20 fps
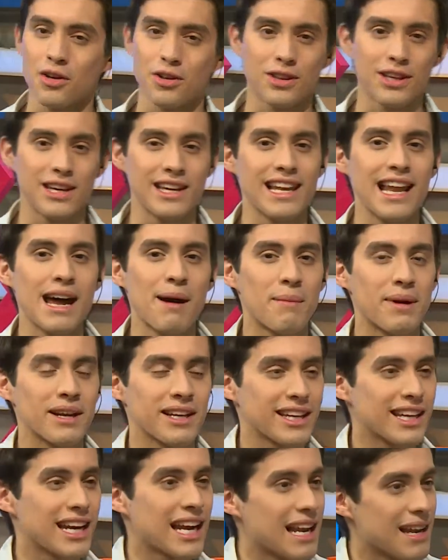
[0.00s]
de la
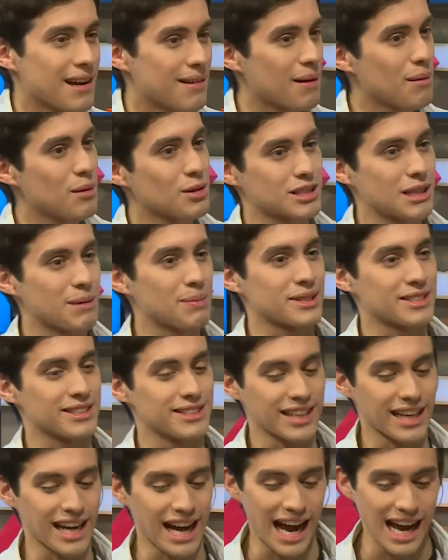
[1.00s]
mañana. La vamos a
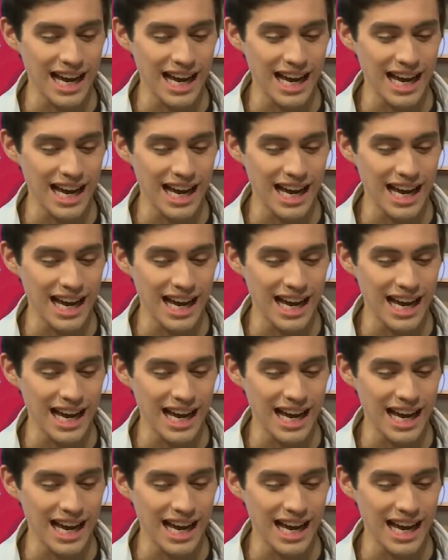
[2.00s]
presentar a